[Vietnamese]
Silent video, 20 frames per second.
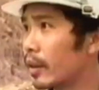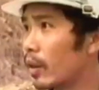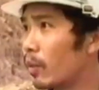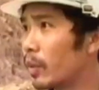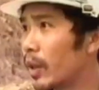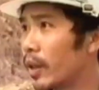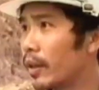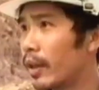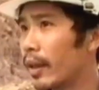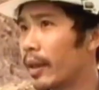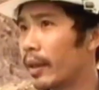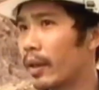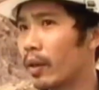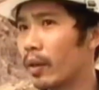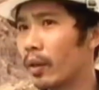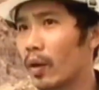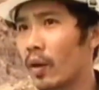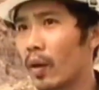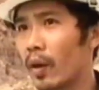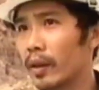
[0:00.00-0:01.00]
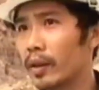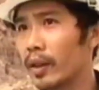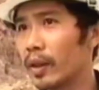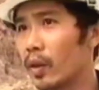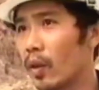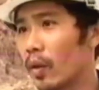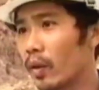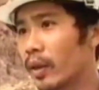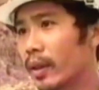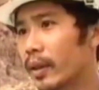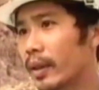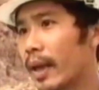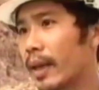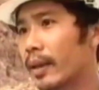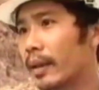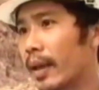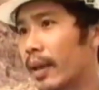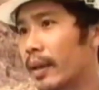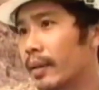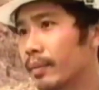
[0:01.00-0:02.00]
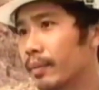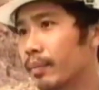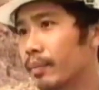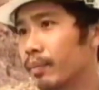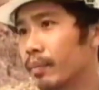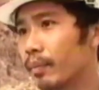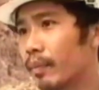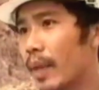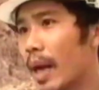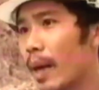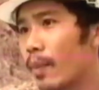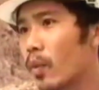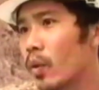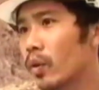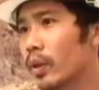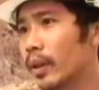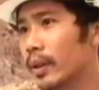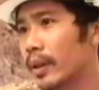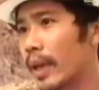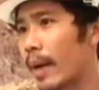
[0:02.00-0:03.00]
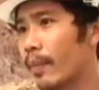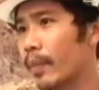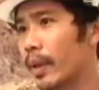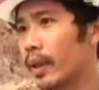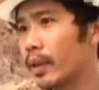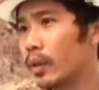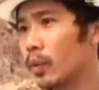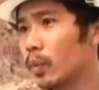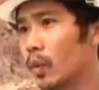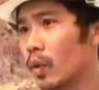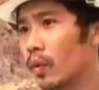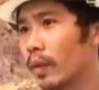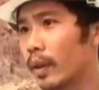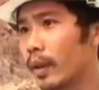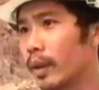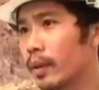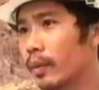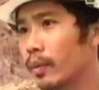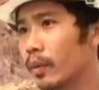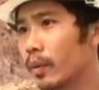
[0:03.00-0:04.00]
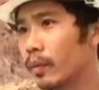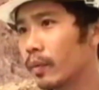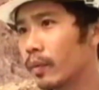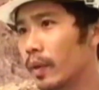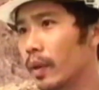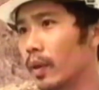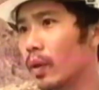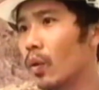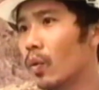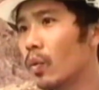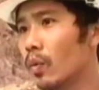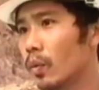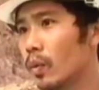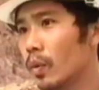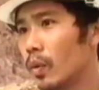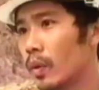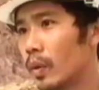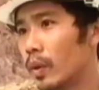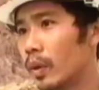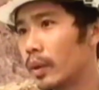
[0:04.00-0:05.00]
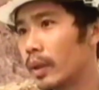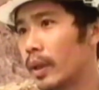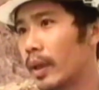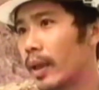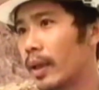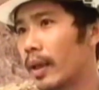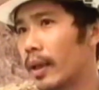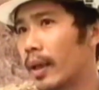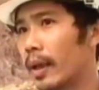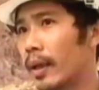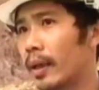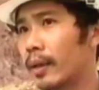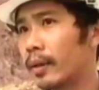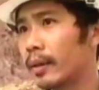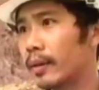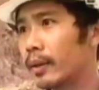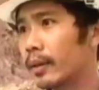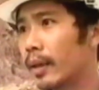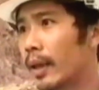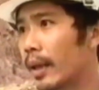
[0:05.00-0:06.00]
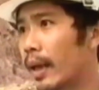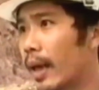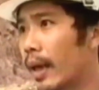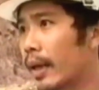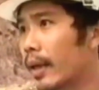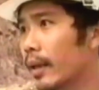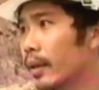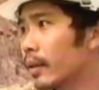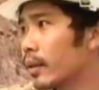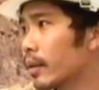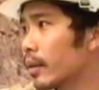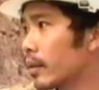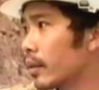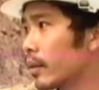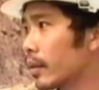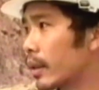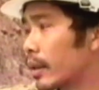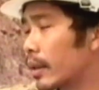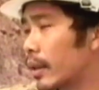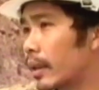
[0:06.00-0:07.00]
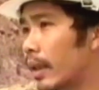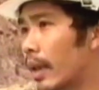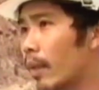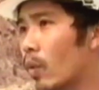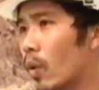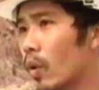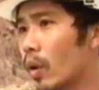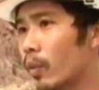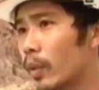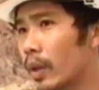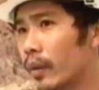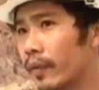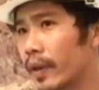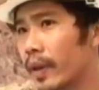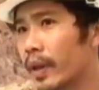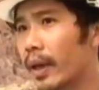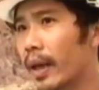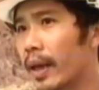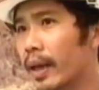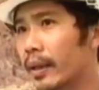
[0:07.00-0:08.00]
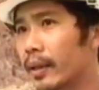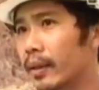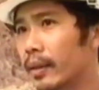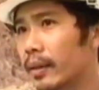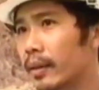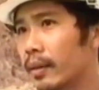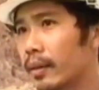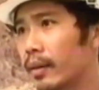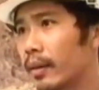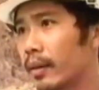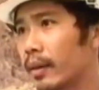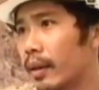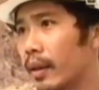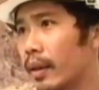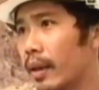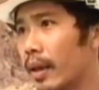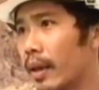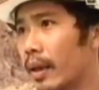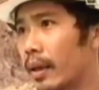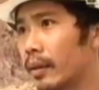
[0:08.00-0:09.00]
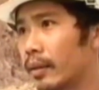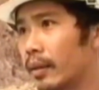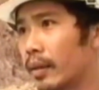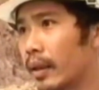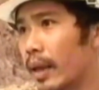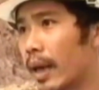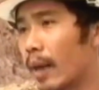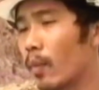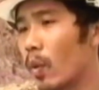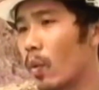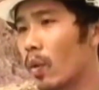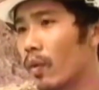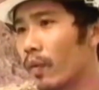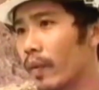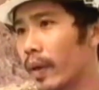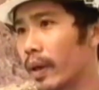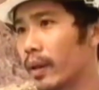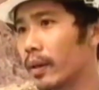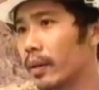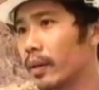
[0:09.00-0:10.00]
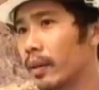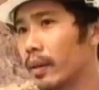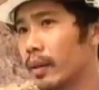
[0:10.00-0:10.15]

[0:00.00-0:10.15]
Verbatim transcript: Công trình này đòi hỏi tiến độ rất căng thẳng. 31 tháng 8 này là chúng tôi phải vượt lũ. Cho nên là tất cả các cán bộ công nhân viên ở đây là những hạng mục công việc